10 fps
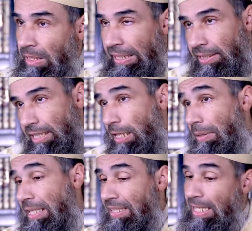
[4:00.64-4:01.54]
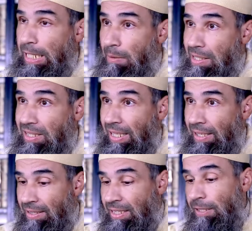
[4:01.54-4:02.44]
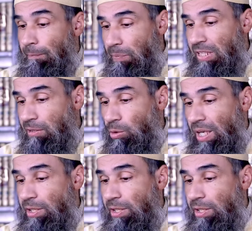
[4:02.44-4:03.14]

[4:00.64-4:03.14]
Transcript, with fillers: يعني ضرب لذلك مثلا مثل